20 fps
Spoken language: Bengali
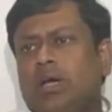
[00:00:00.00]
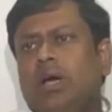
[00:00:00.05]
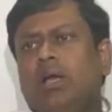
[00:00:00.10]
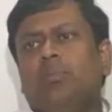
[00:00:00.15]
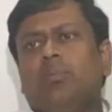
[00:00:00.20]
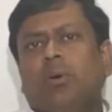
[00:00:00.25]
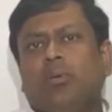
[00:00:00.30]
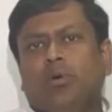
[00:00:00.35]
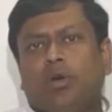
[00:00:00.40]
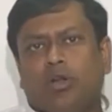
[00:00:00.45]

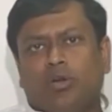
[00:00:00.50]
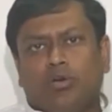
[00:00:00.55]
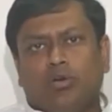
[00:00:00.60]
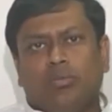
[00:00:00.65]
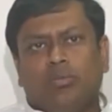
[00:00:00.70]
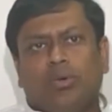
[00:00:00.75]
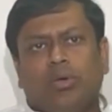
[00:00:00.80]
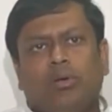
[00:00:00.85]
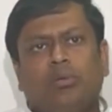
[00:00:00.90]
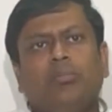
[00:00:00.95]
গান ব্যবহার
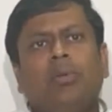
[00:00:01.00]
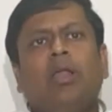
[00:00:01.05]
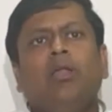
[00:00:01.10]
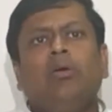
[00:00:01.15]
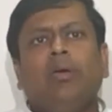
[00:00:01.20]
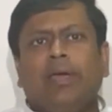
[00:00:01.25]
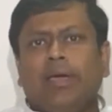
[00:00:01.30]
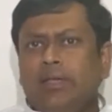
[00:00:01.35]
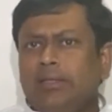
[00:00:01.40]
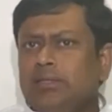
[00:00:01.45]
করবে কারণ
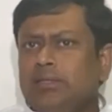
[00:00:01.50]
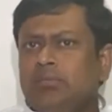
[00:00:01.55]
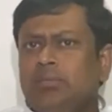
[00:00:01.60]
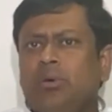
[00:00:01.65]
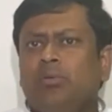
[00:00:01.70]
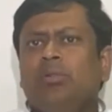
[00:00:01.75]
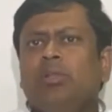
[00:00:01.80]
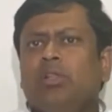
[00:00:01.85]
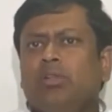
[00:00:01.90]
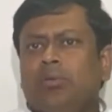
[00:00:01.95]
ভালো গেয়েছেন
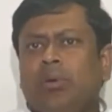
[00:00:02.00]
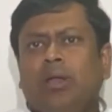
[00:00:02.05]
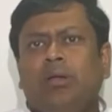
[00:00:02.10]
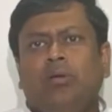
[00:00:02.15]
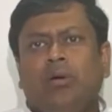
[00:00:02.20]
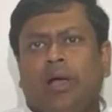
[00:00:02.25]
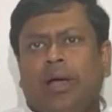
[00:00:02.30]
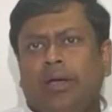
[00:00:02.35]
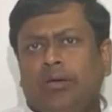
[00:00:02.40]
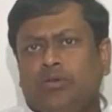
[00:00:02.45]
বাবুলদা তো
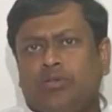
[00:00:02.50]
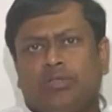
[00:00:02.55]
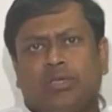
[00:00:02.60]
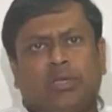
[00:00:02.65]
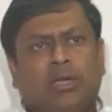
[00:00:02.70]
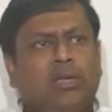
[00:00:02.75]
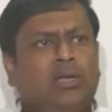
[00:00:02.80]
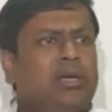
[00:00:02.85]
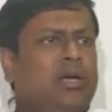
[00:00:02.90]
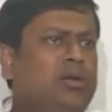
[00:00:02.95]
ভালো গায়ক
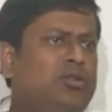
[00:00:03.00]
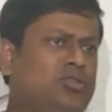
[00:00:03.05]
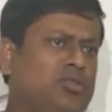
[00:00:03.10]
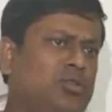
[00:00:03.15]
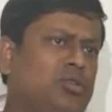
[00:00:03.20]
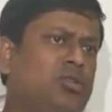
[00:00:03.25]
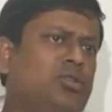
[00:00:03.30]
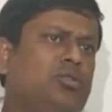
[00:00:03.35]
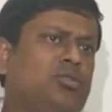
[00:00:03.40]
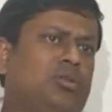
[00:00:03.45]
সেটা নিয়ে কারো
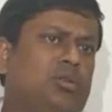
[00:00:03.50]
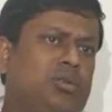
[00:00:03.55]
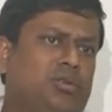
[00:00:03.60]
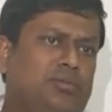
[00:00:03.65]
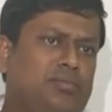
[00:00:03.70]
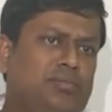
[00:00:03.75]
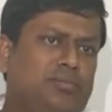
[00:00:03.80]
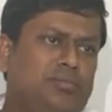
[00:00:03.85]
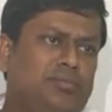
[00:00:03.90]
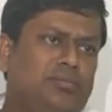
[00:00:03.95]
সন্দেহ নেই
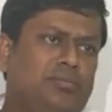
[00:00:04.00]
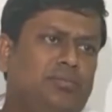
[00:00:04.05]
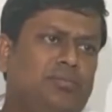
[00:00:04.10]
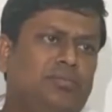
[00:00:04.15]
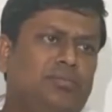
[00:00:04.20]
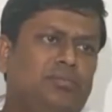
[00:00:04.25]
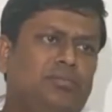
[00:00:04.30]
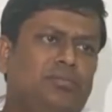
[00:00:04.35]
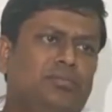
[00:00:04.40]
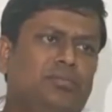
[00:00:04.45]

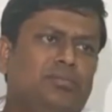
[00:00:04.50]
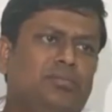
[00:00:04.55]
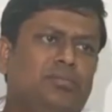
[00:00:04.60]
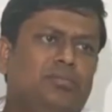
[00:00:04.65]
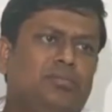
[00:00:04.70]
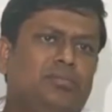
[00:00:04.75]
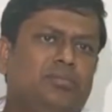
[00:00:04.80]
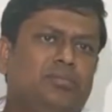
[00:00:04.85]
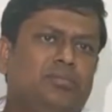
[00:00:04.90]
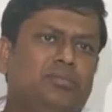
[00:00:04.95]
আপনারা
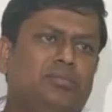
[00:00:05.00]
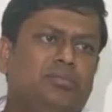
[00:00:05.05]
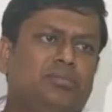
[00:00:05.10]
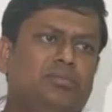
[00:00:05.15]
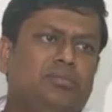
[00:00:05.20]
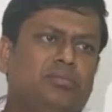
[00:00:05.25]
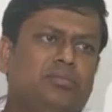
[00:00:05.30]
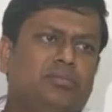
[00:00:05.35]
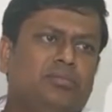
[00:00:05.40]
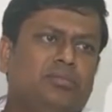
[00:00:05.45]
বলছিলেন যে
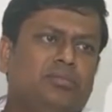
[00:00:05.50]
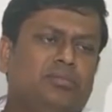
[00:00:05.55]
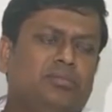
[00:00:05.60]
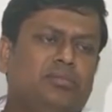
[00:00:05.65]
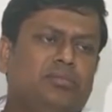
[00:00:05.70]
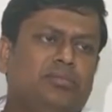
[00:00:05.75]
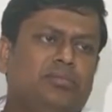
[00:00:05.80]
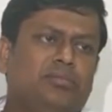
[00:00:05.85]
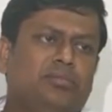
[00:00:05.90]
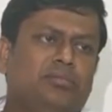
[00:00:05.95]

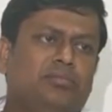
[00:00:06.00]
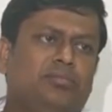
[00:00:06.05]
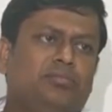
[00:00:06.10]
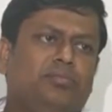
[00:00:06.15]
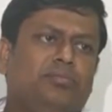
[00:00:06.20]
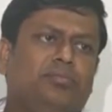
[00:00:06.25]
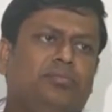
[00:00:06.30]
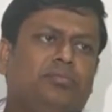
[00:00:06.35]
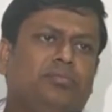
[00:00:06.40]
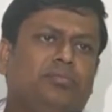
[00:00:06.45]
ক্যাবিনেটে
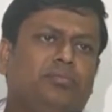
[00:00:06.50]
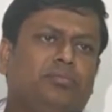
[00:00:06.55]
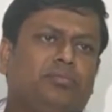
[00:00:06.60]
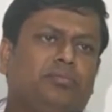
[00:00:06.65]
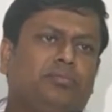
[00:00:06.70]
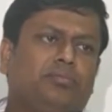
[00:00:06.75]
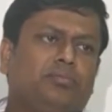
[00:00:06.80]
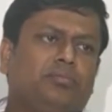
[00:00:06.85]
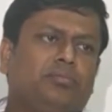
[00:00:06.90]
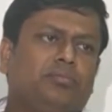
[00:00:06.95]
পরিবর্তন আসলে
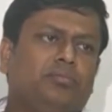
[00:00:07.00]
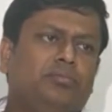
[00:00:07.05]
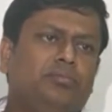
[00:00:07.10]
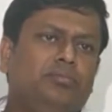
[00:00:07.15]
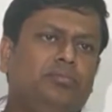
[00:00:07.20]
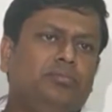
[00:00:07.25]
ভাবমূর্তি